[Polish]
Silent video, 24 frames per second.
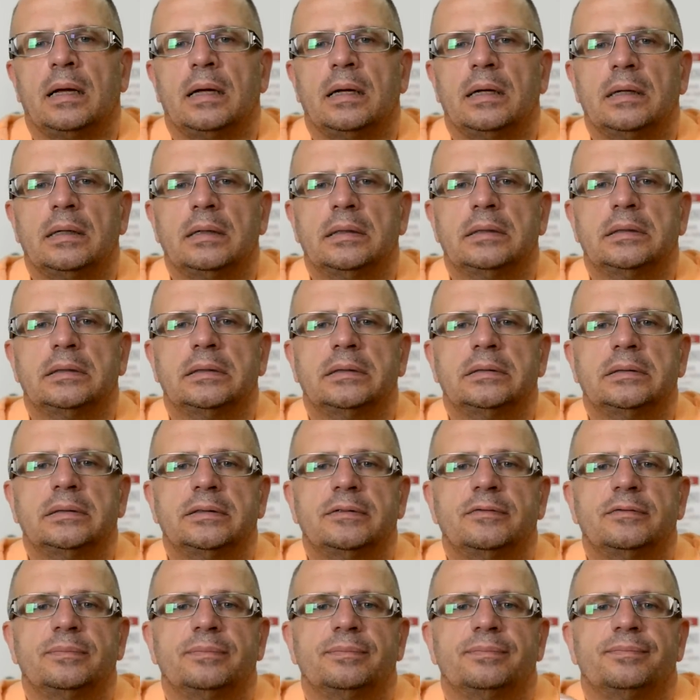
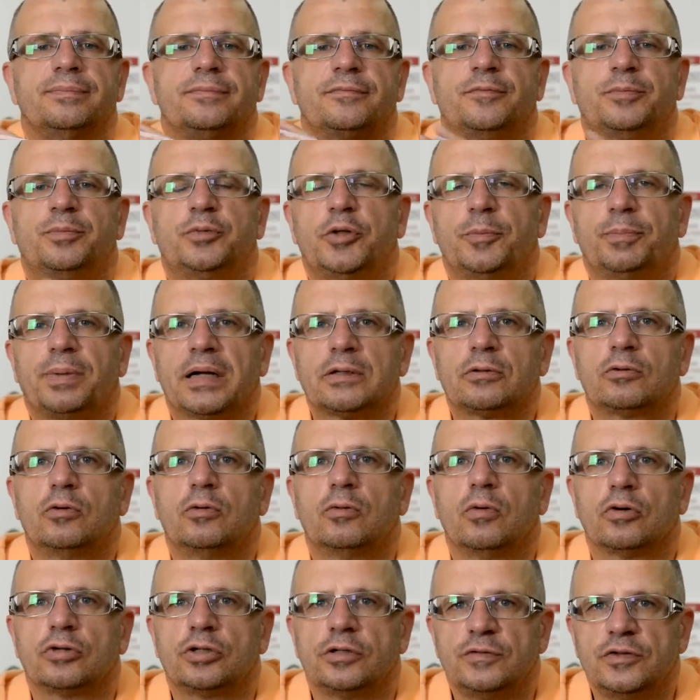y, w
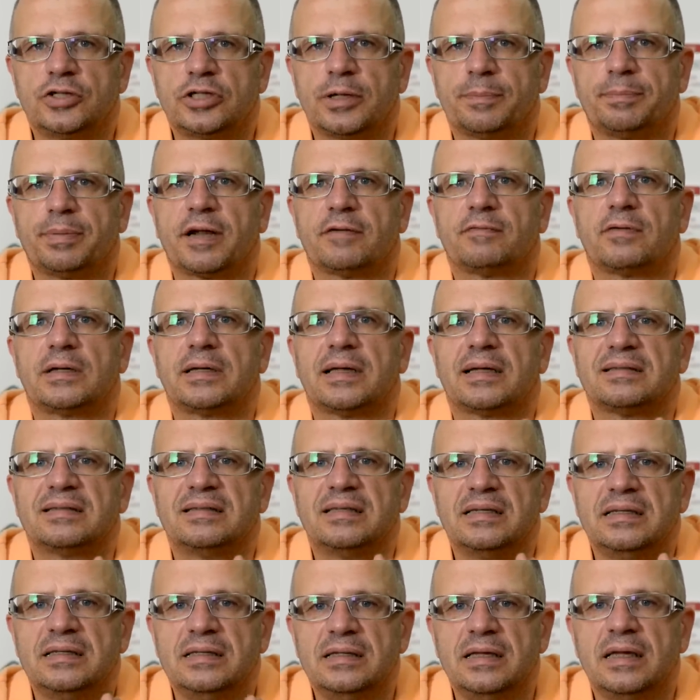przypadku oczywiście prawa
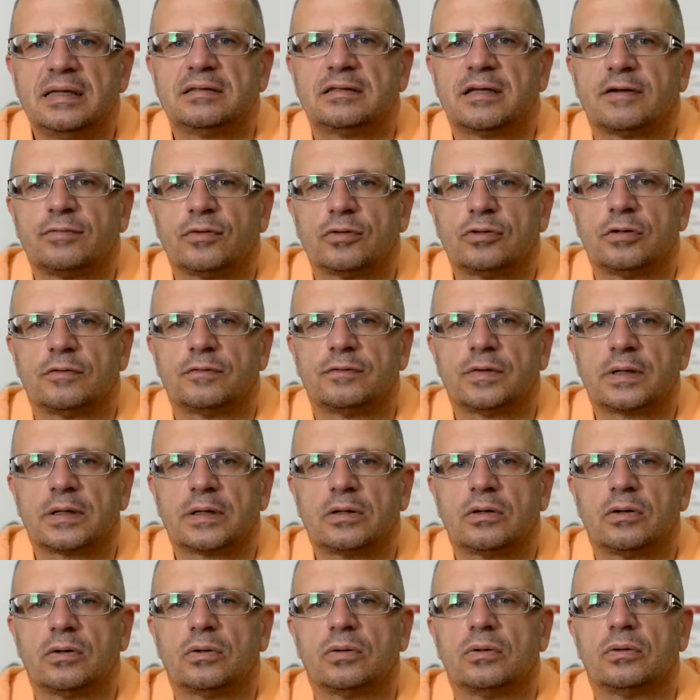jazdy
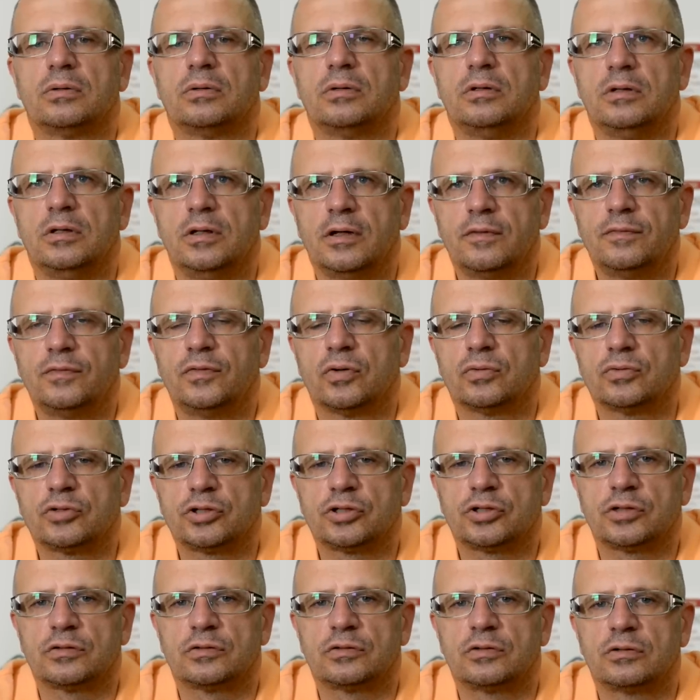niezawodowego nie wiąże
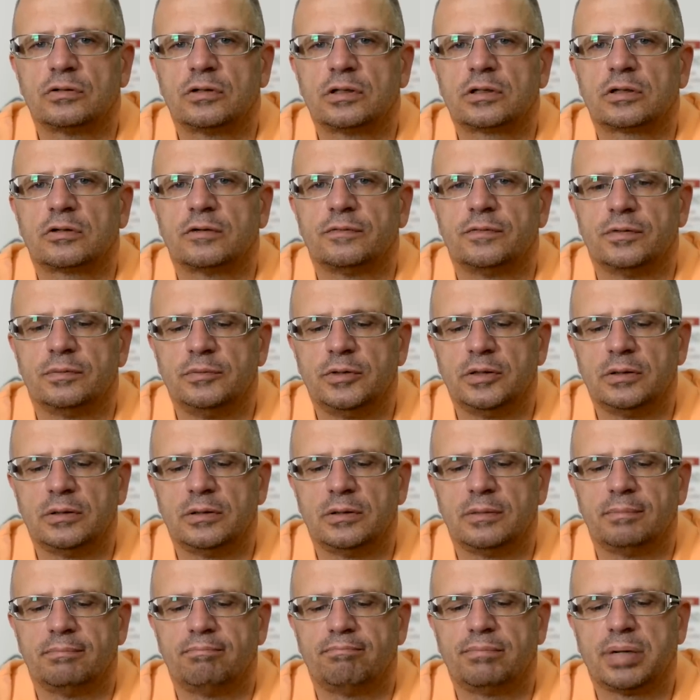się z
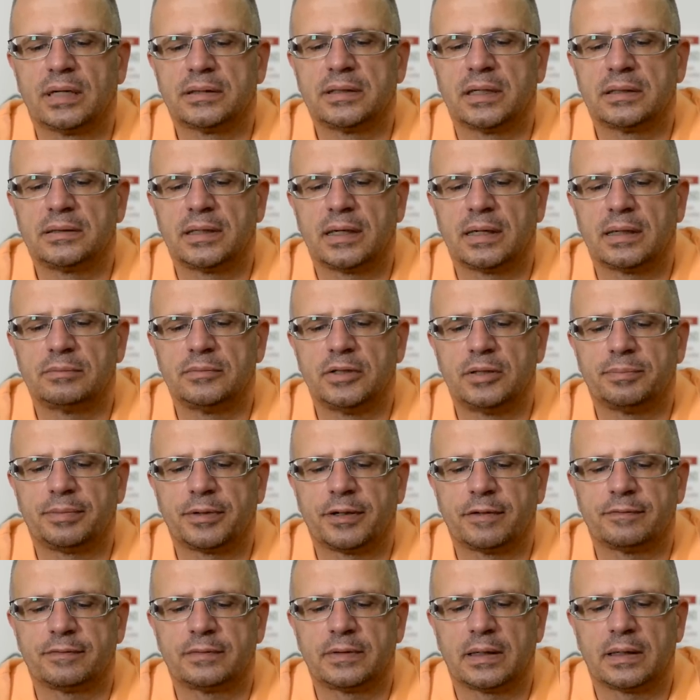dodatkowymi badaniami,
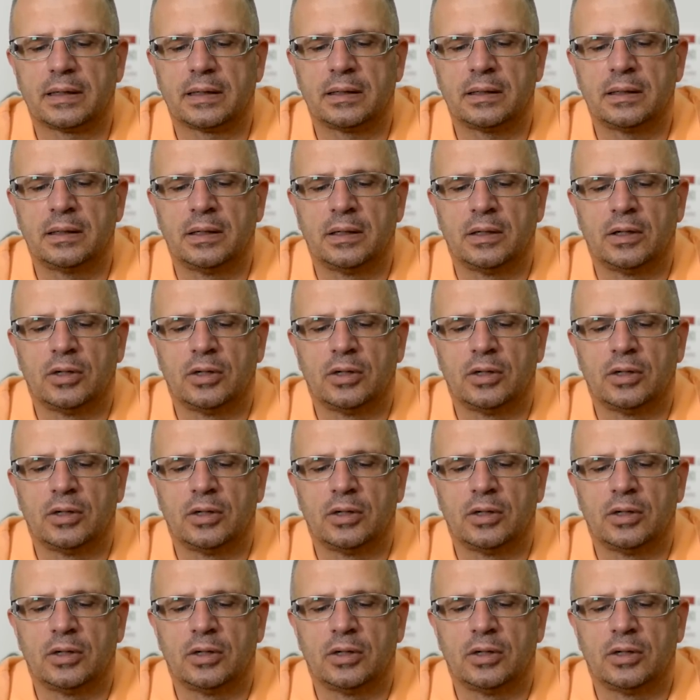prawda?